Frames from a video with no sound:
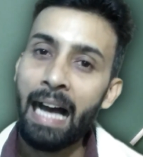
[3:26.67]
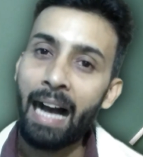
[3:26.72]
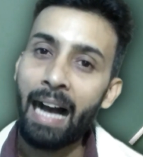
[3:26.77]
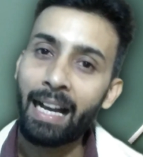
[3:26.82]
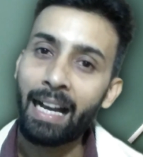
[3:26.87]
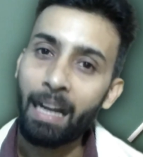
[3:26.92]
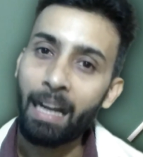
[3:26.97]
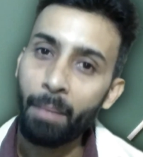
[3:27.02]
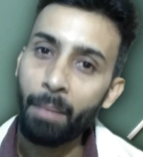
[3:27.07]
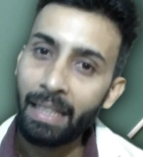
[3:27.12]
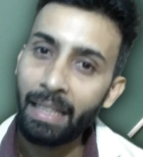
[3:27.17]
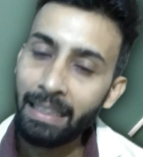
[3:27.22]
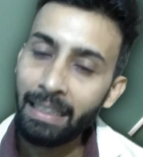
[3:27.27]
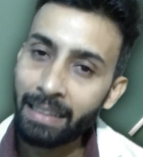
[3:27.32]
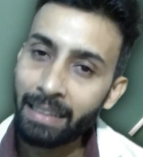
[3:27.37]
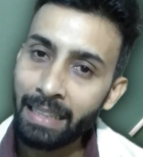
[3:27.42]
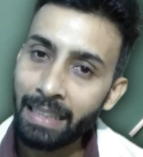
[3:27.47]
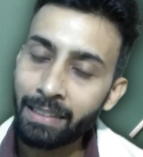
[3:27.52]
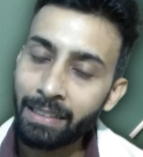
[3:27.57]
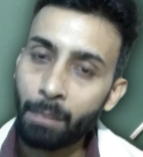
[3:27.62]
अगर आप इन
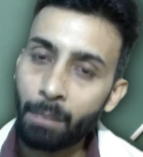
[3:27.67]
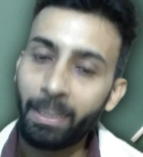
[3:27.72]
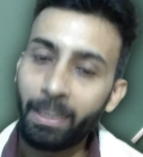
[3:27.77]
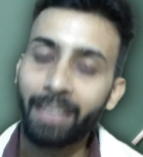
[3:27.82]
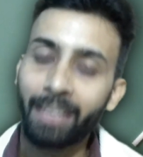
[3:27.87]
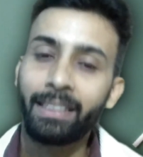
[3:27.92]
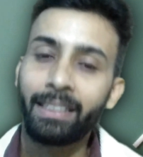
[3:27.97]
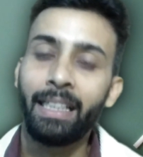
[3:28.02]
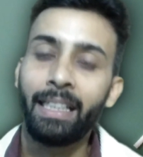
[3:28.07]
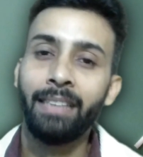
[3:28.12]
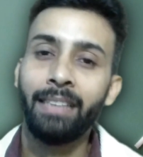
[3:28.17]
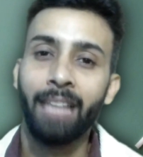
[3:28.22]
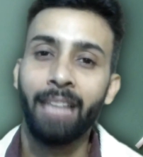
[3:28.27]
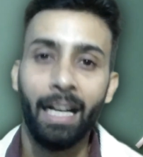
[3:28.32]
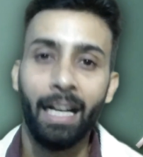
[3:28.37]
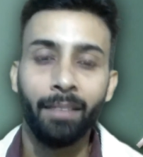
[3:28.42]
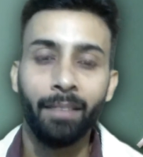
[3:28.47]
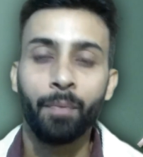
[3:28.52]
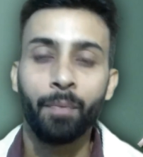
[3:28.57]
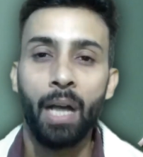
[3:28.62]
तीन सब्जेक्ट्स के
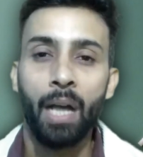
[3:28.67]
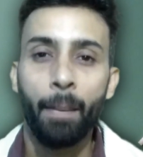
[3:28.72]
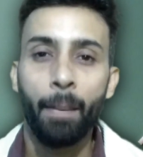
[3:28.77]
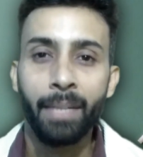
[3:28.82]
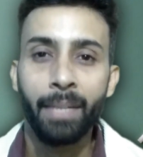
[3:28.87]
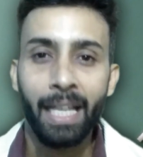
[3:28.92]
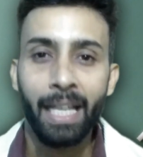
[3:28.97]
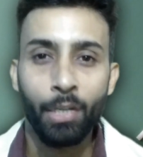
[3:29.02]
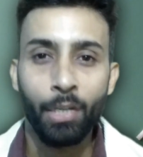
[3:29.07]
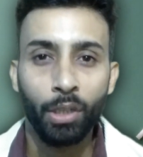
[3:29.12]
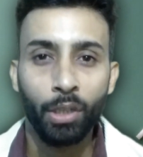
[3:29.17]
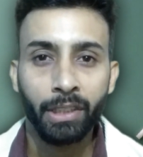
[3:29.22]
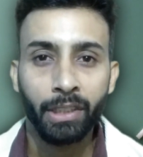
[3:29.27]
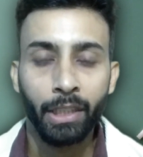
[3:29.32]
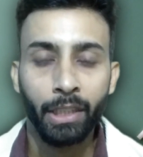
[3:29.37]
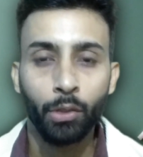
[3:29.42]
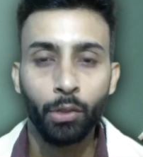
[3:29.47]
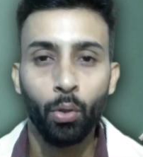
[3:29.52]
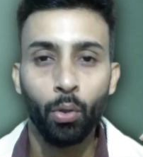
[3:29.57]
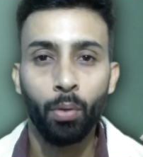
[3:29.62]
साथ अपनी आई
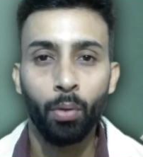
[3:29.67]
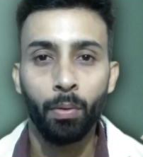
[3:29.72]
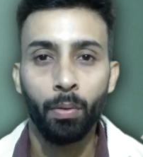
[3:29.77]
के जो